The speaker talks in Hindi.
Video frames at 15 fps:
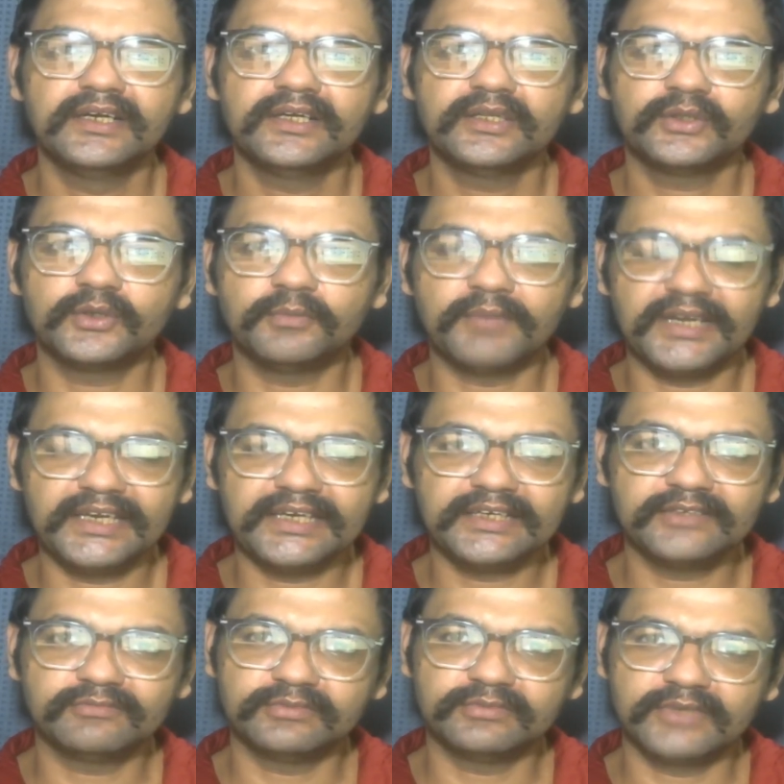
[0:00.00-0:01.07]
तो मैंने
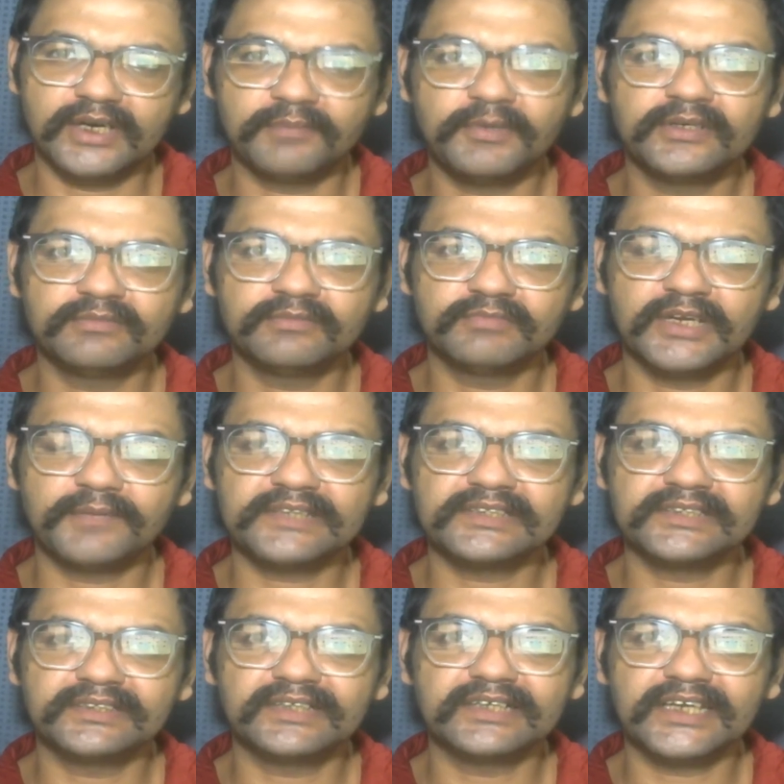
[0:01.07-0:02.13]
अभी मेरे पास
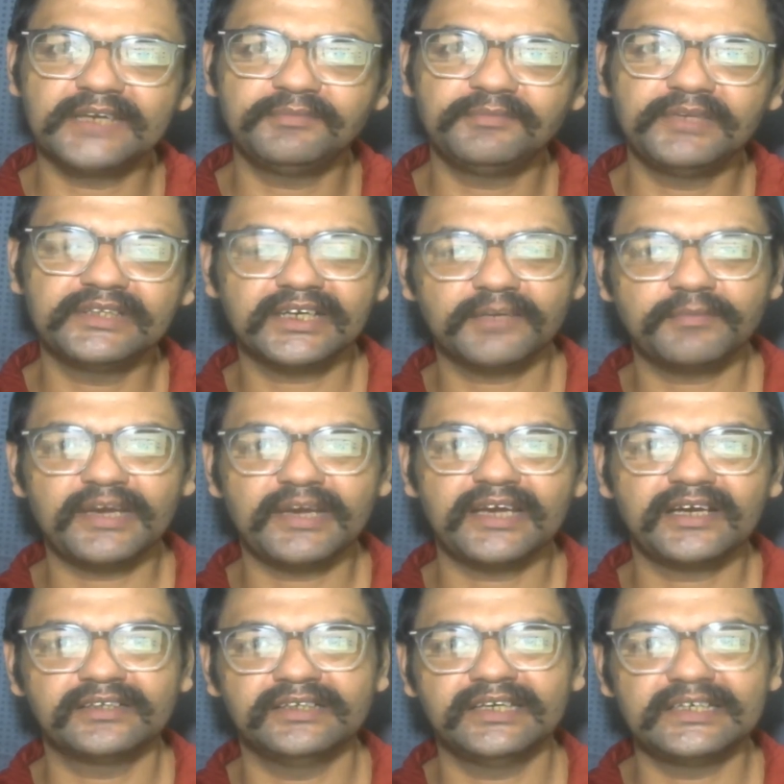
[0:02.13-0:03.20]
इतना टाइम नहीं था कि मैं
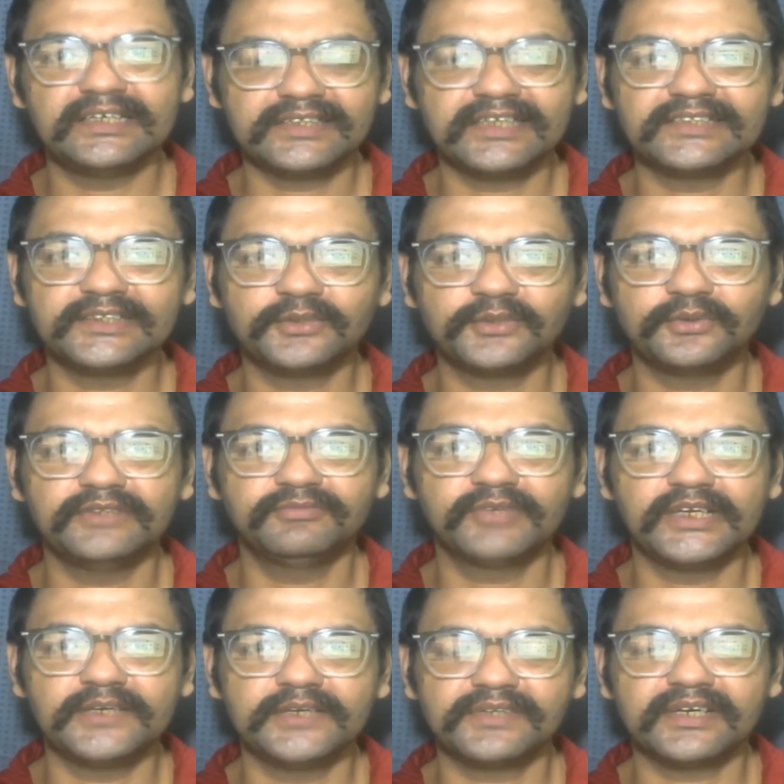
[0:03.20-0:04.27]
नए सिरे से कोई
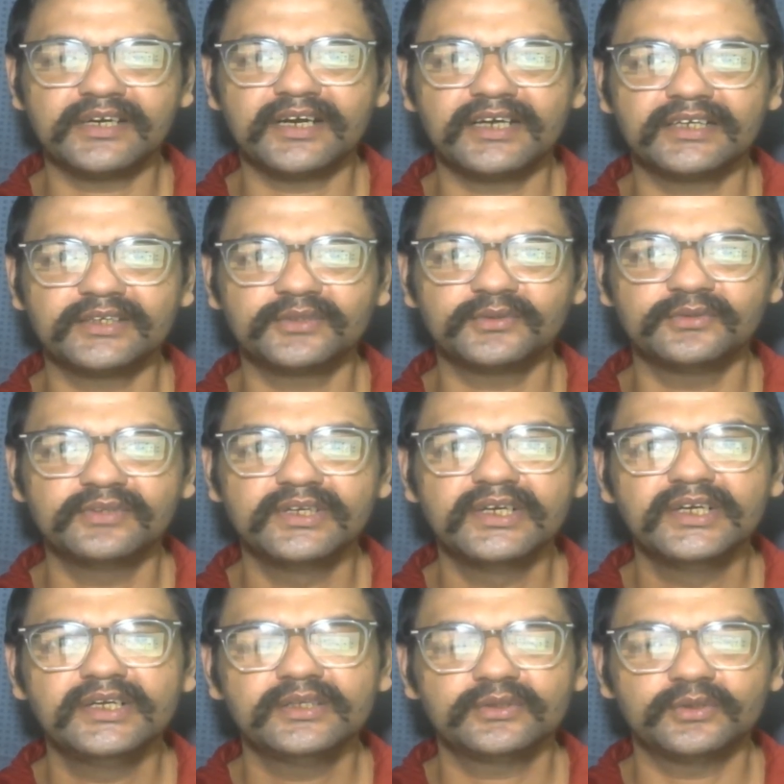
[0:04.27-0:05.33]
क्लिप्स रिकॉर्ड करूँ
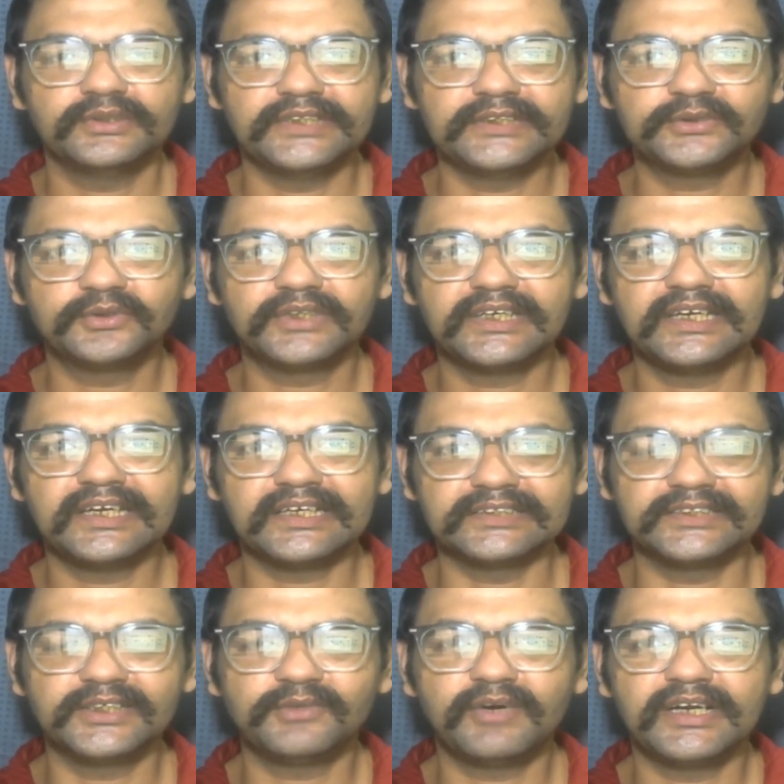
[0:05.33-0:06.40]
तो ये चूंकि एक
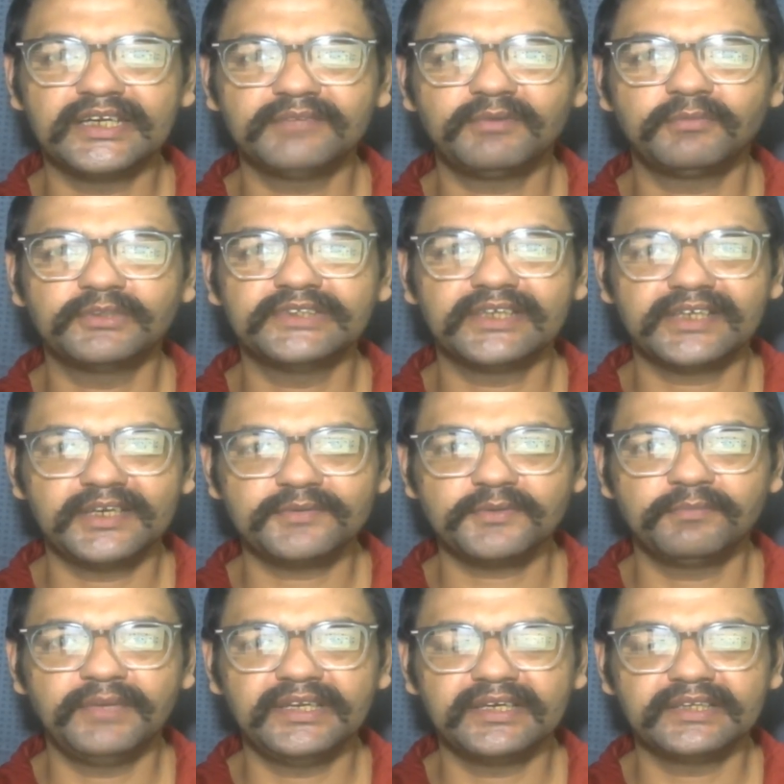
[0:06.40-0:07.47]
अच्छी क्वालिटी में मुझे क्लिप्स
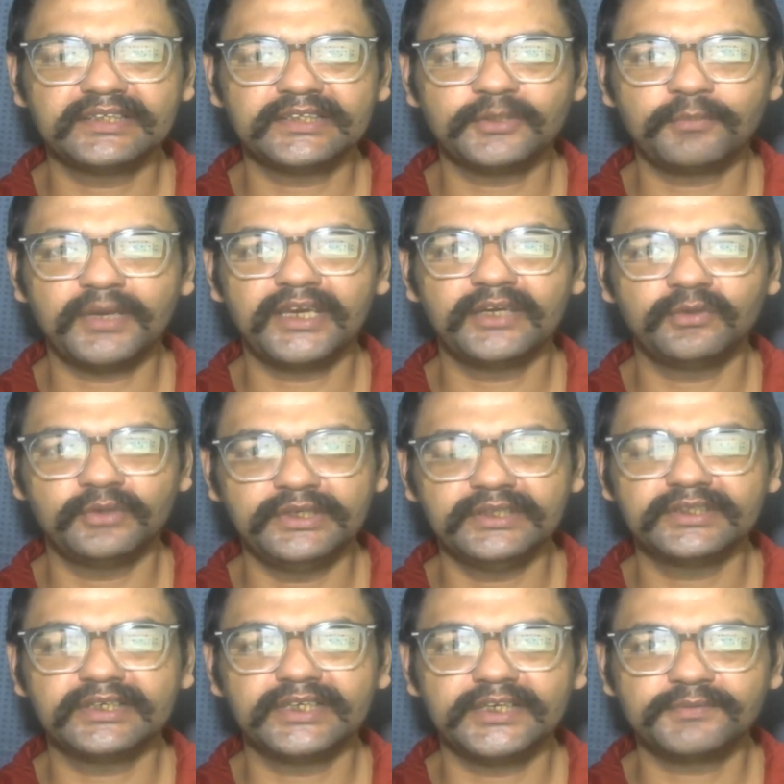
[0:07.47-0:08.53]
मिल गए थे तो मैंने उन्हीं
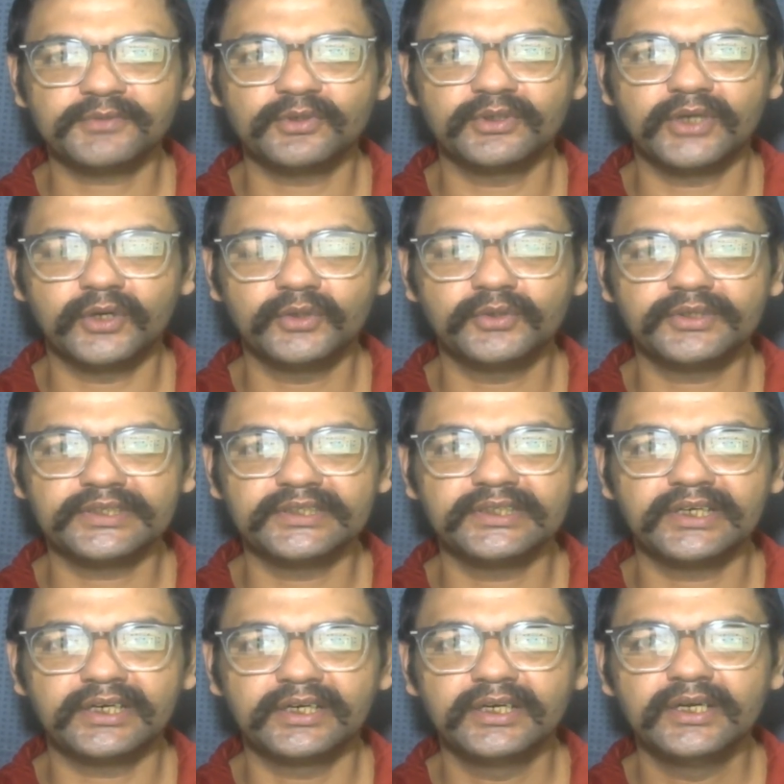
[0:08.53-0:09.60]
के क्लिप्स को डाउनलोड
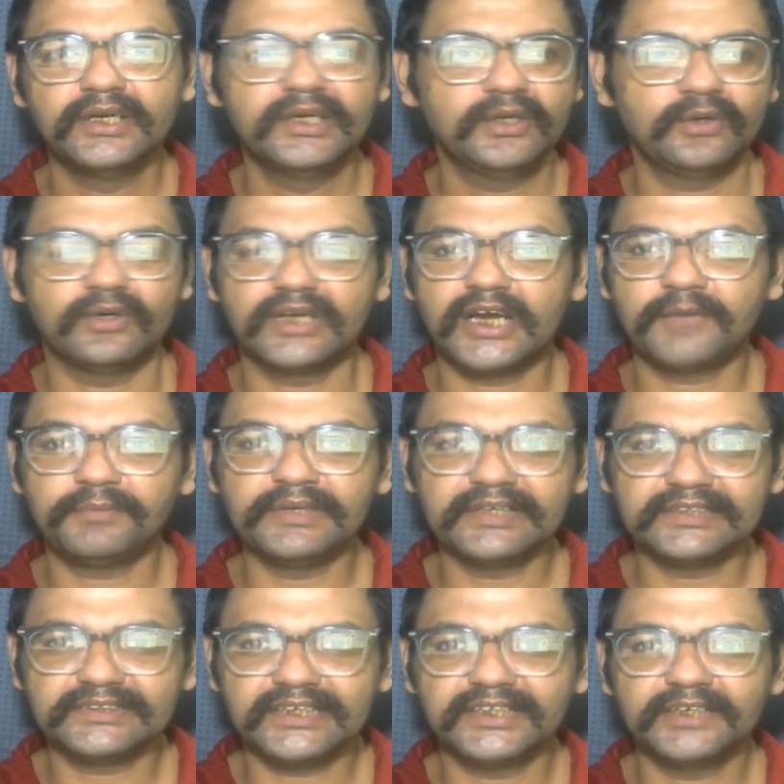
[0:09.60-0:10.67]
किया और आप
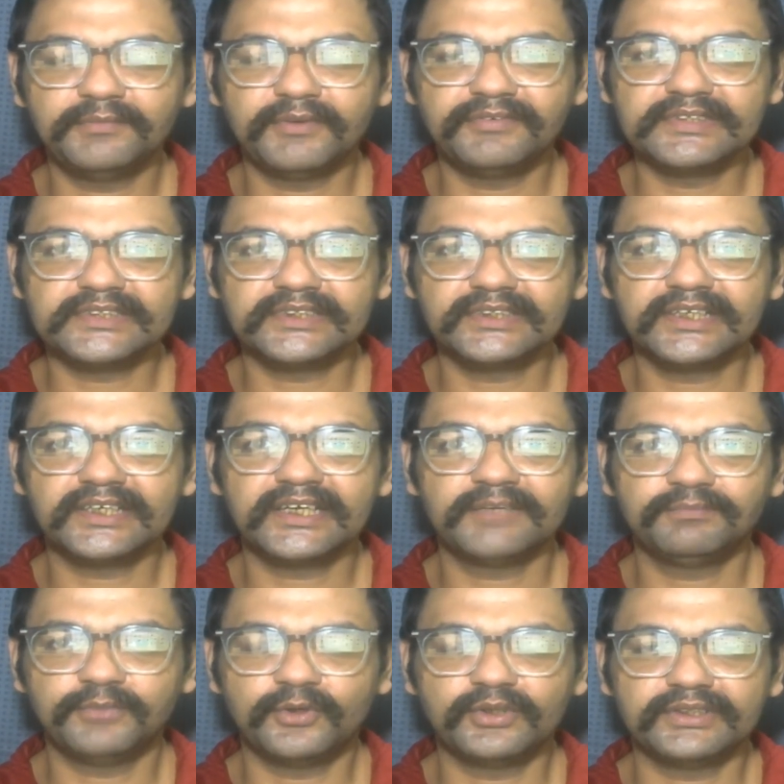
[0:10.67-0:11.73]
इनके चैनल भी विजिट करें
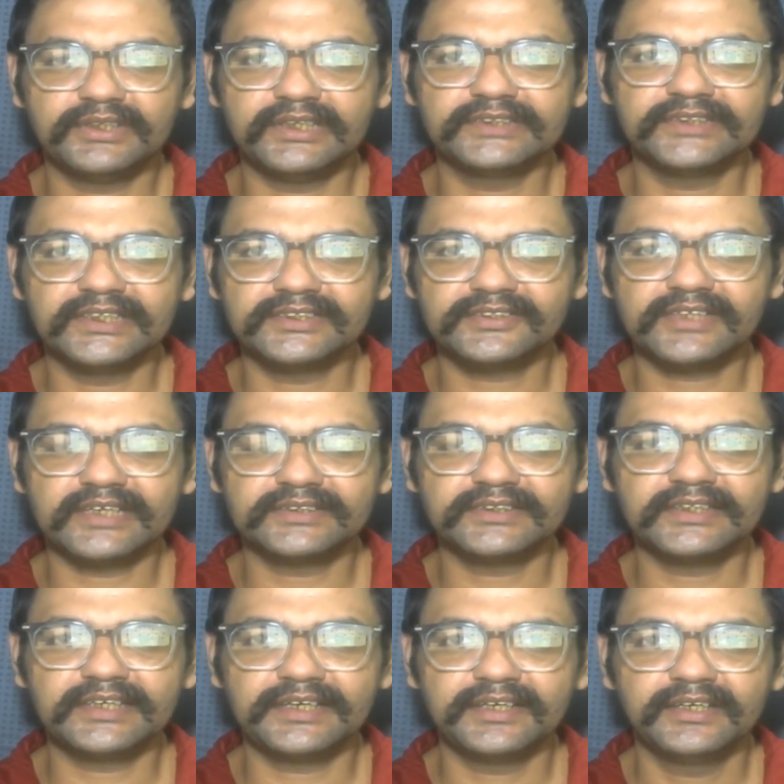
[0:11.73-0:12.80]
बहुत ही अच्छे
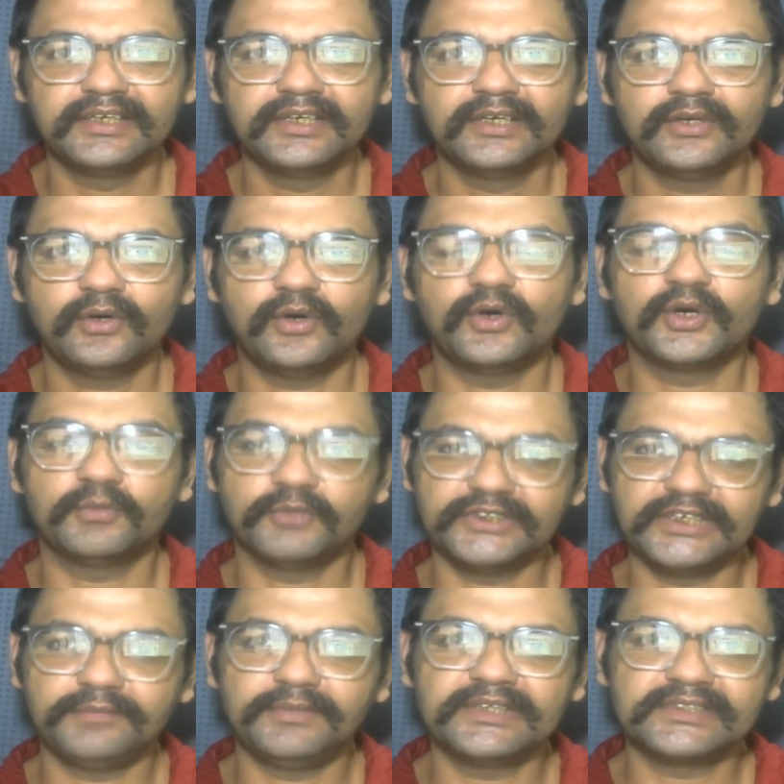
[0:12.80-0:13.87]
इंस्ट्रक्टर हैं और
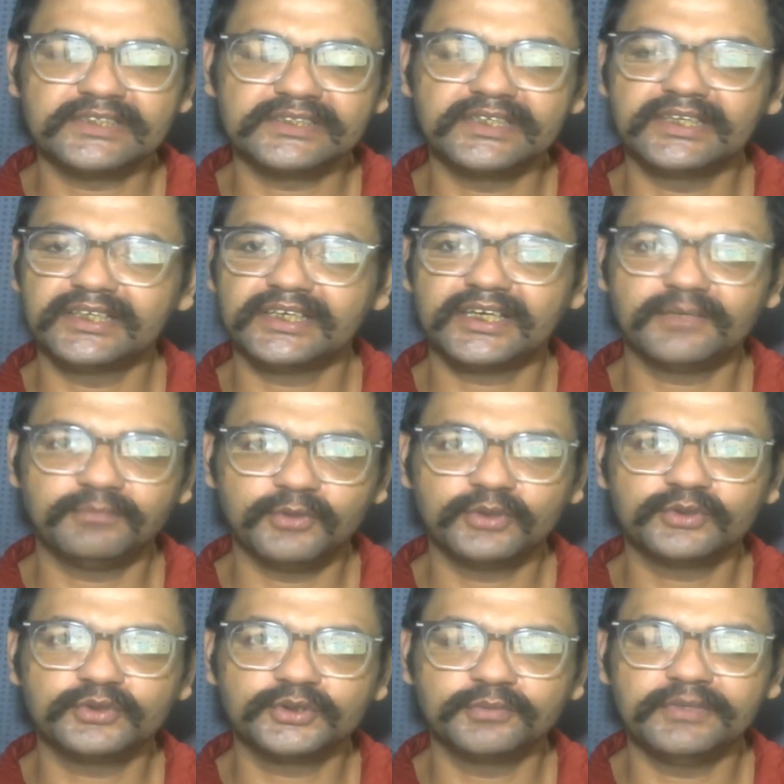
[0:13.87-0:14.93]
मुझे भी इनसे सीखने का बहुत
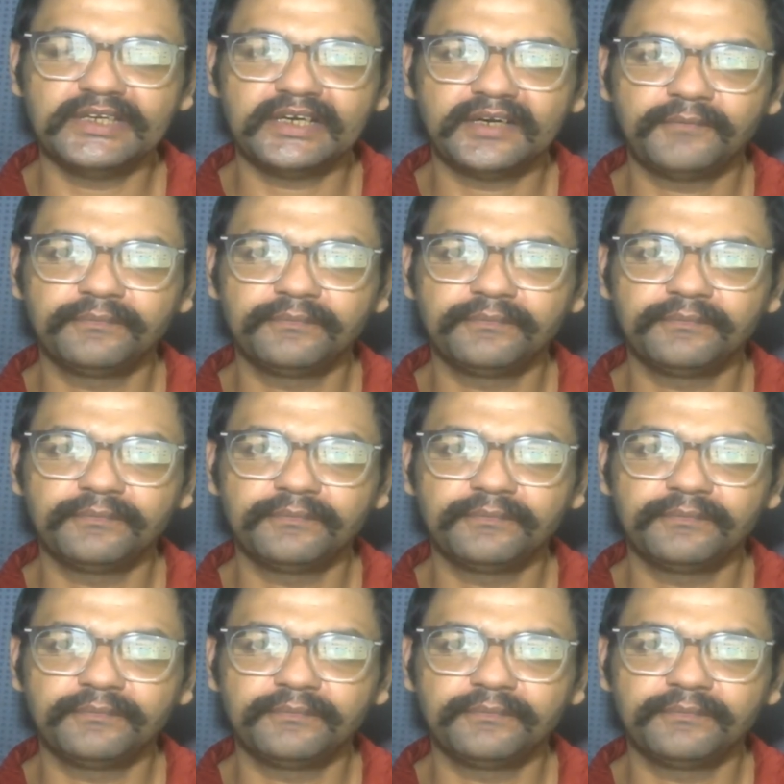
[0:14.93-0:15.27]
कुछ मिला